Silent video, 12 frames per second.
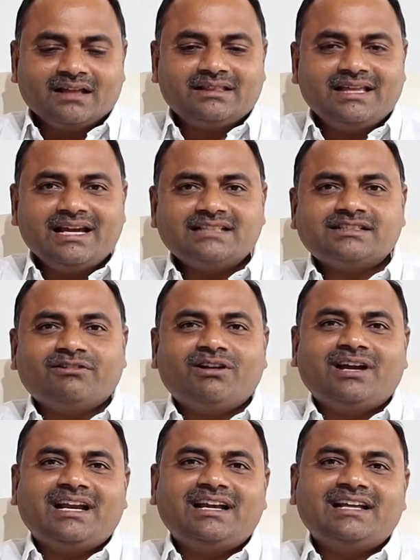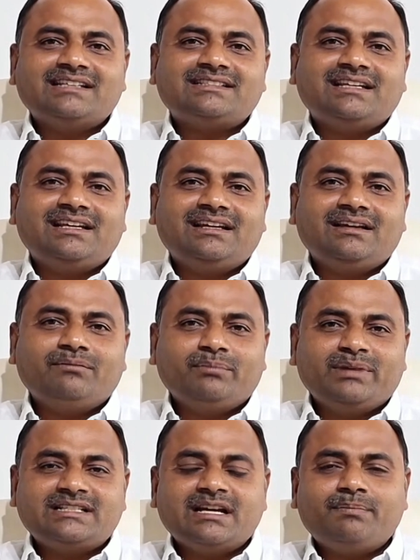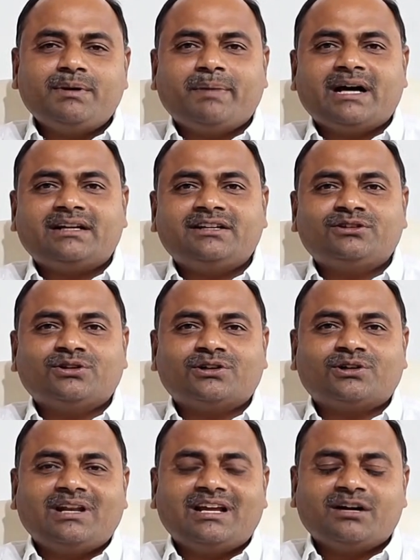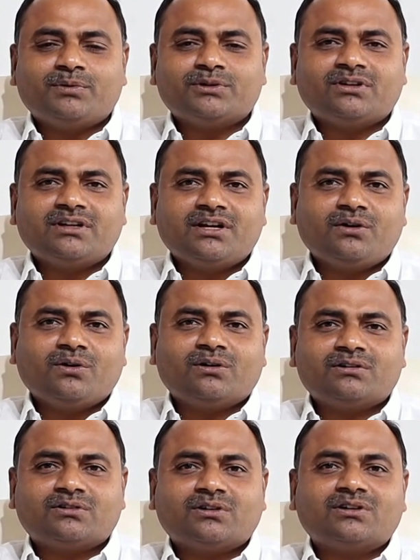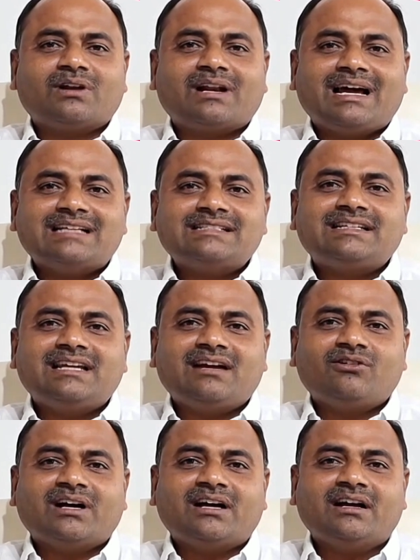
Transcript: దేశంలో వెళ్ళేసి బీజేపీ పార్టీతోటో లేకపోతే ఇంకొకరితోటో రాజకీయంగా